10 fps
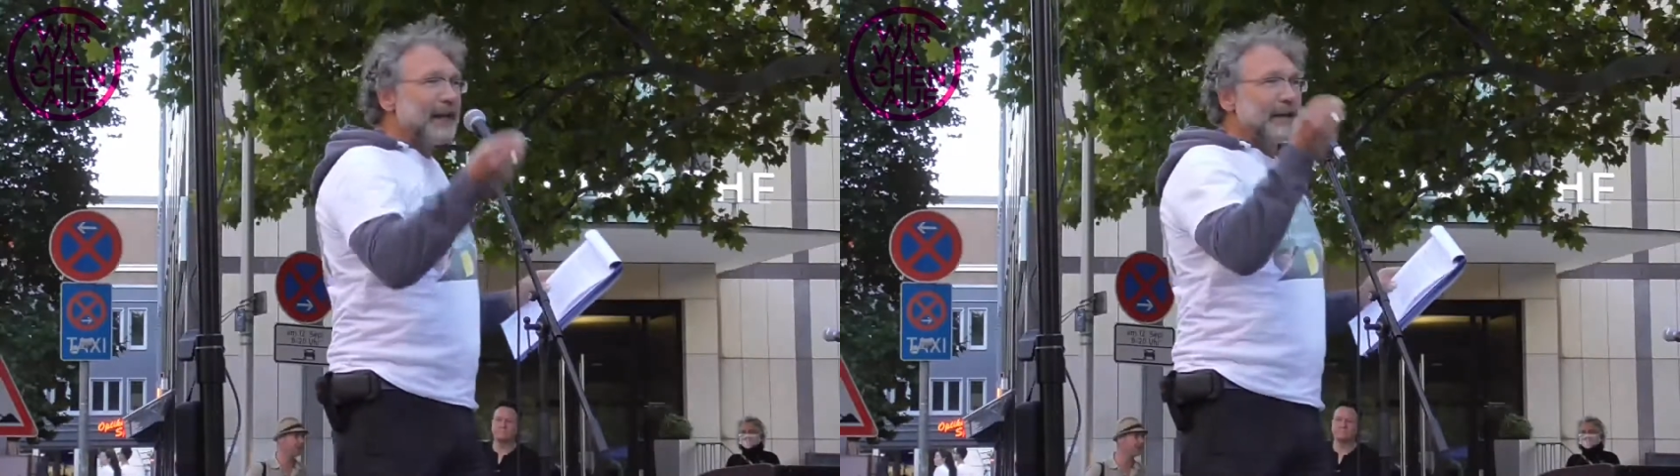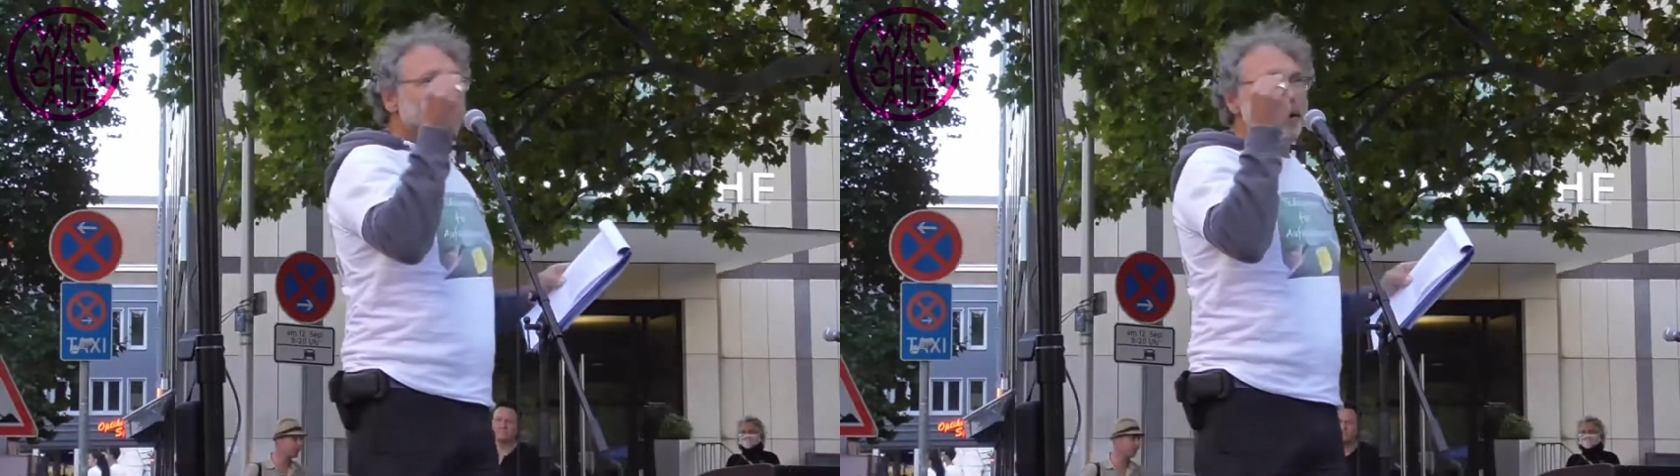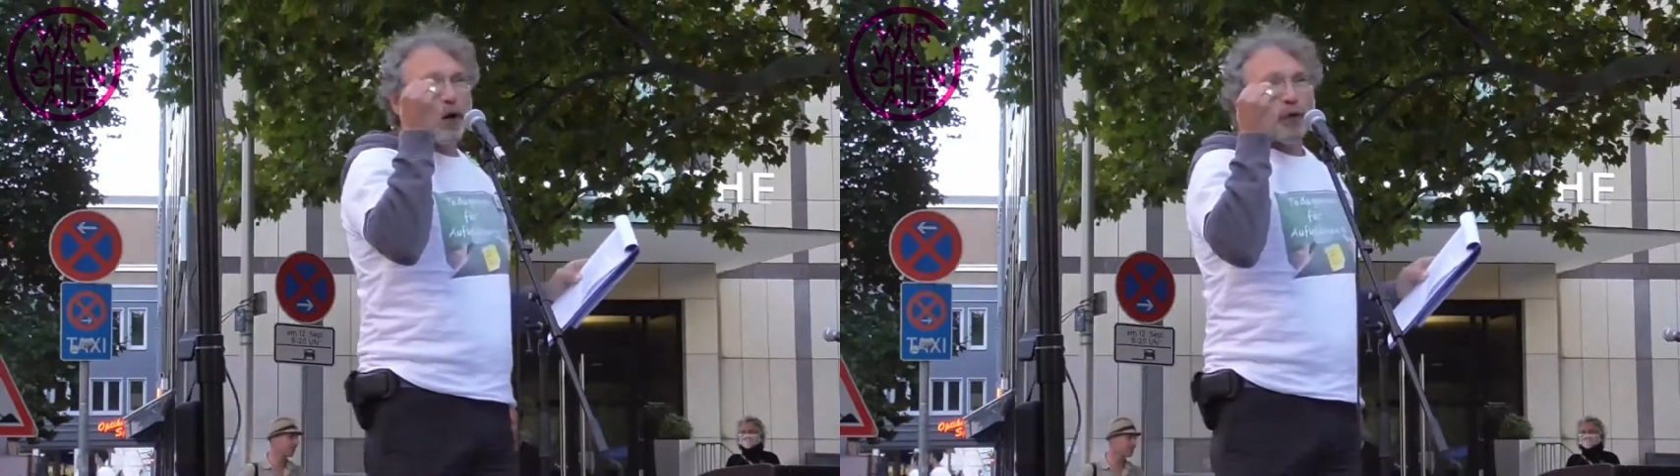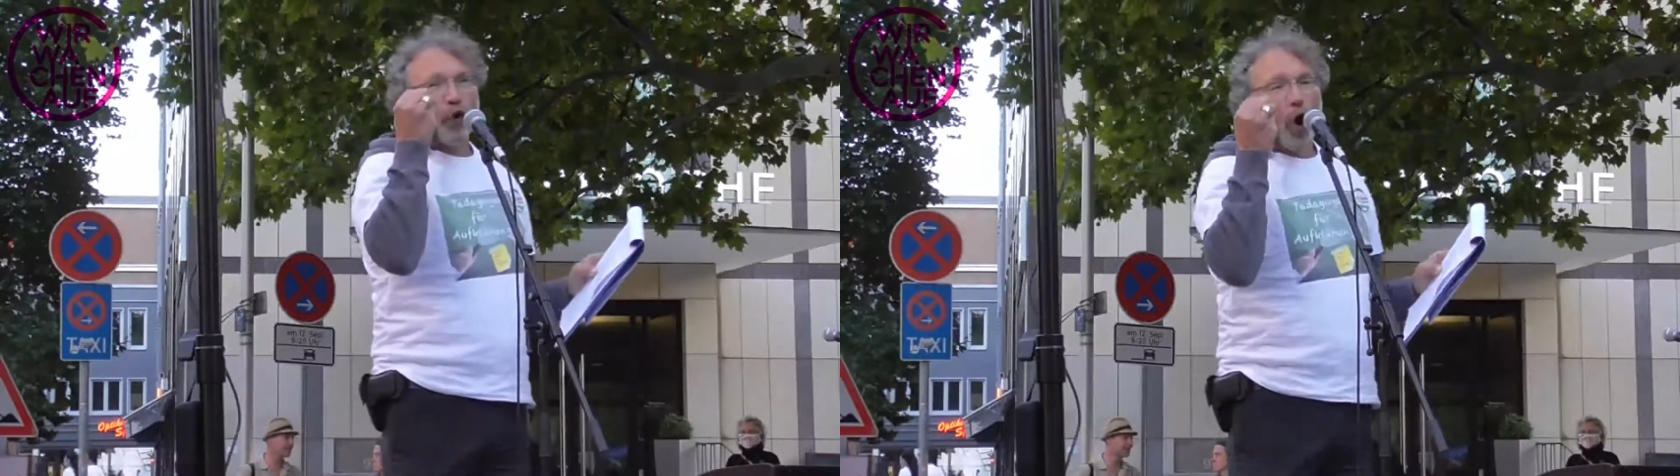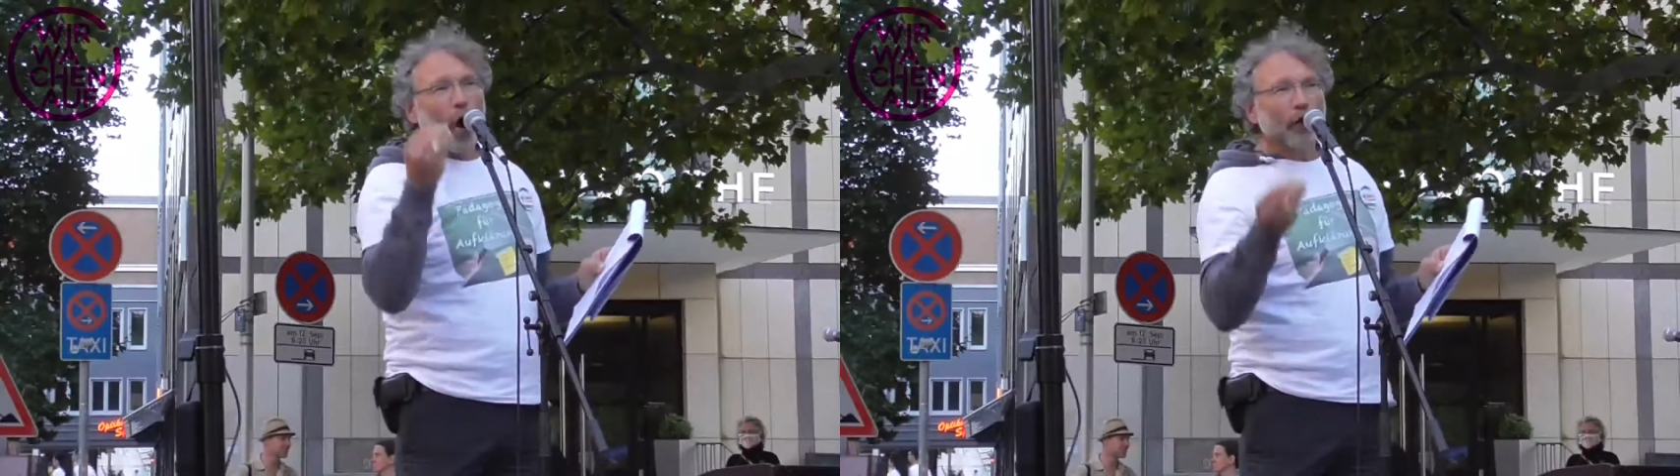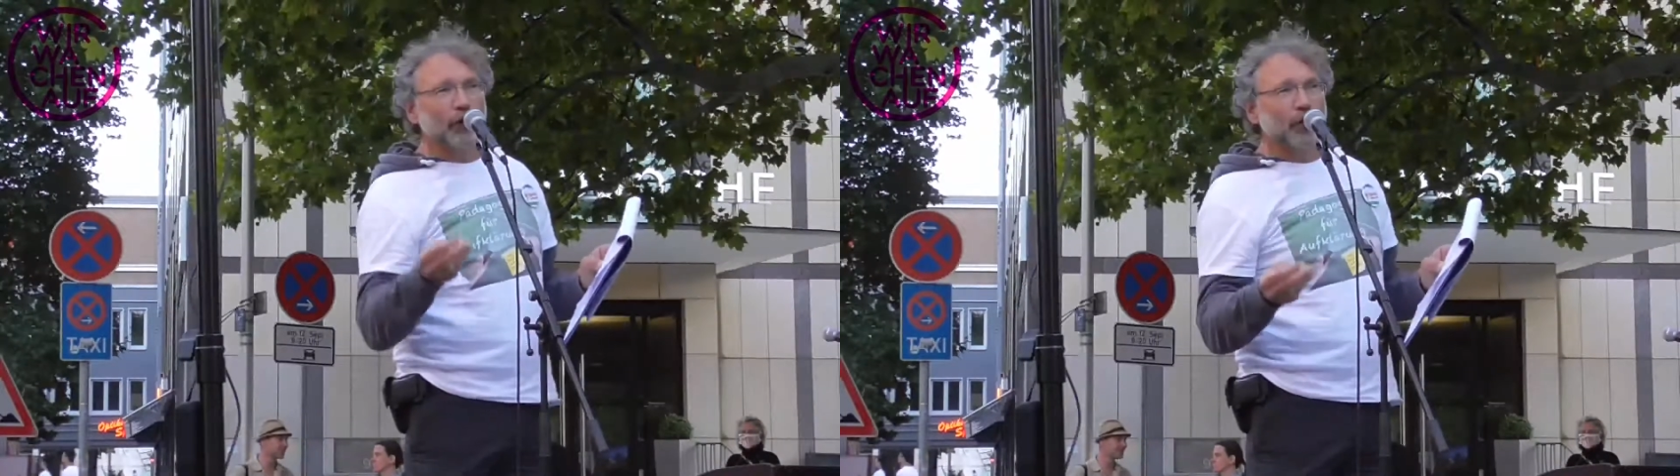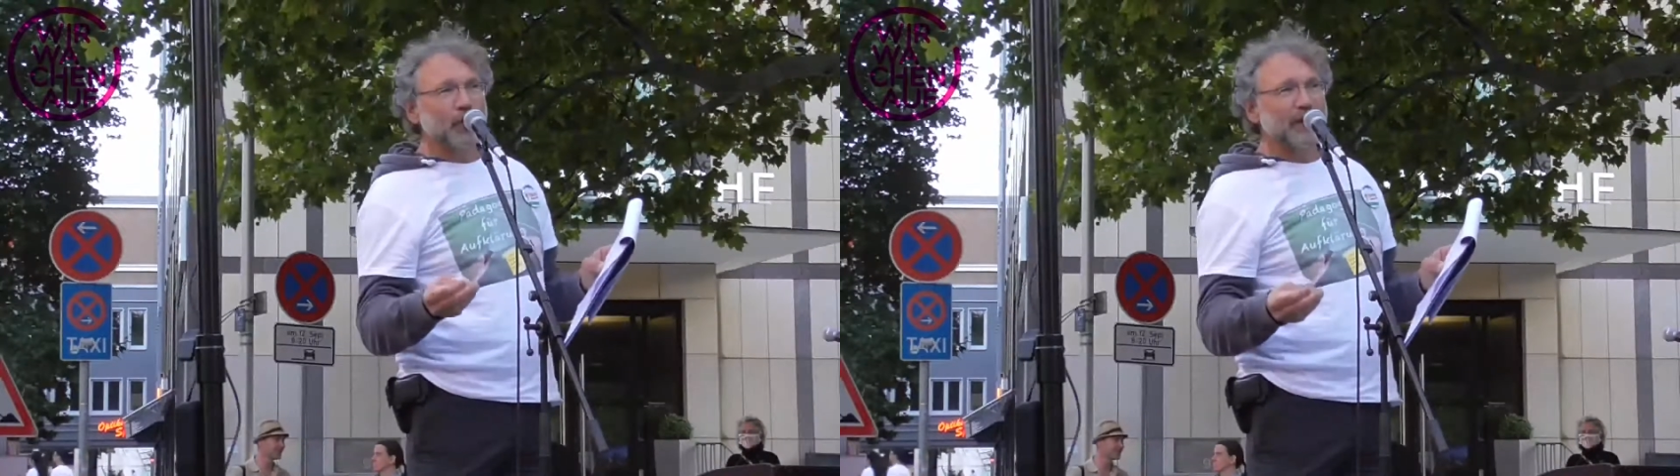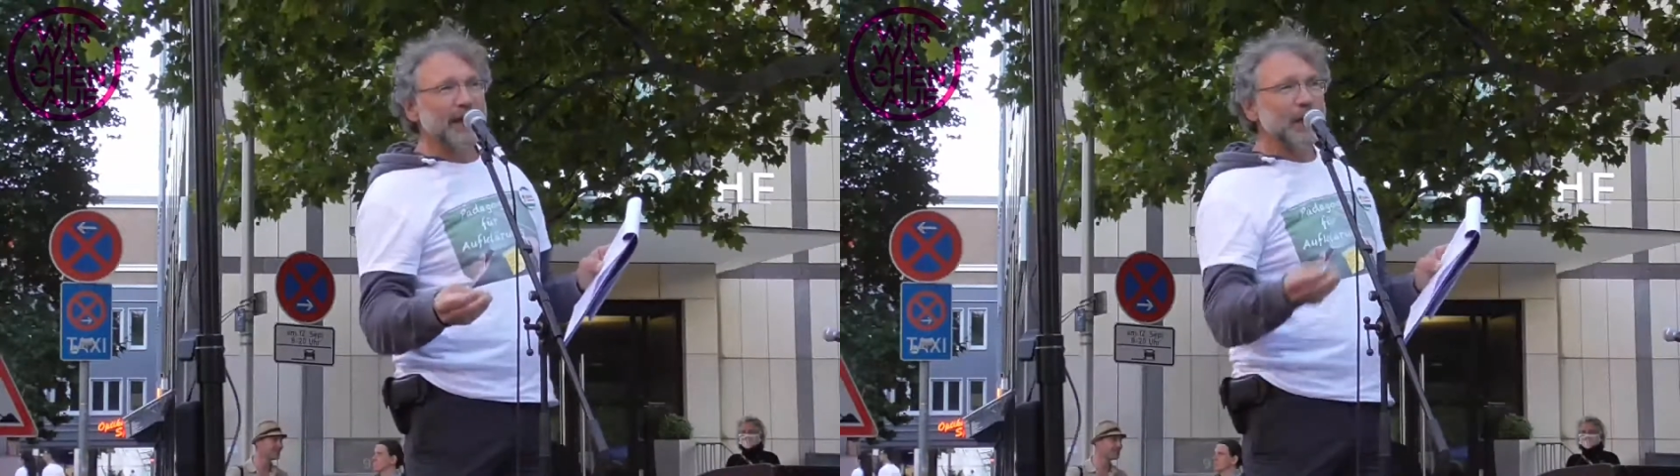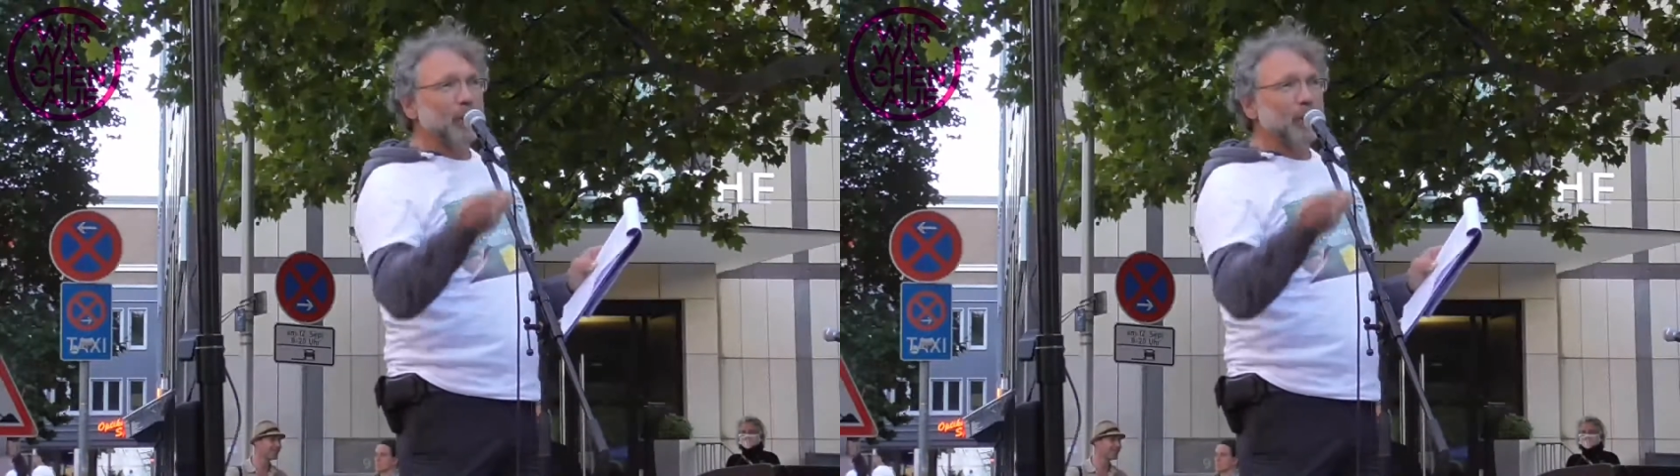die Bildung von Oxytocin